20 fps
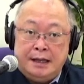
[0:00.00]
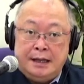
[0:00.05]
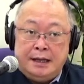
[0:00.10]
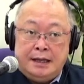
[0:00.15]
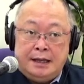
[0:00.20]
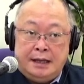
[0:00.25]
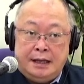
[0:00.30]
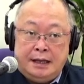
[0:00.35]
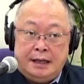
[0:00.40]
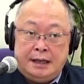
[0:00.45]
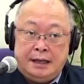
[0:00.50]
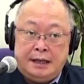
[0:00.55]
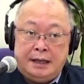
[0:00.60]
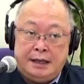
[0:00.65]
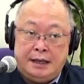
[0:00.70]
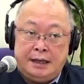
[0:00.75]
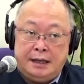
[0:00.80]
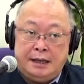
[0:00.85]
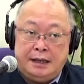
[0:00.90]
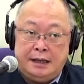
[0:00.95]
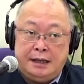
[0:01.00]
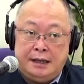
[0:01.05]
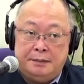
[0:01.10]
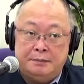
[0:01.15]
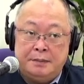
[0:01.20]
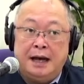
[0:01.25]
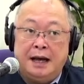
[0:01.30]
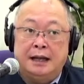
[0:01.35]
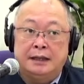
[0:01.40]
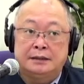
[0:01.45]
例え
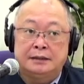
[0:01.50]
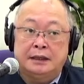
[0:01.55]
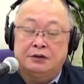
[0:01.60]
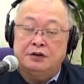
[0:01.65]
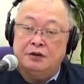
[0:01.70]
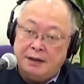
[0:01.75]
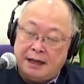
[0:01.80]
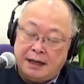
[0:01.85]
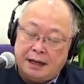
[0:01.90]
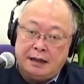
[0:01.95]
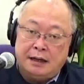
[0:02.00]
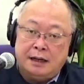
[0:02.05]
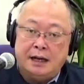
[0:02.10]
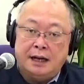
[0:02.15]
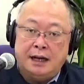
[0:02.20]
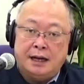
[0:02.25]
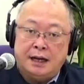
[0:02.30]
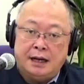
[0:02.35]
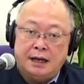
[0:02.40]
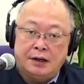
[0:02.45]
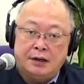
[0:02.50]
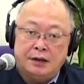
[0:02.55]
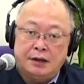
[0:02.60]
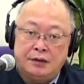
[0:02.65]
ば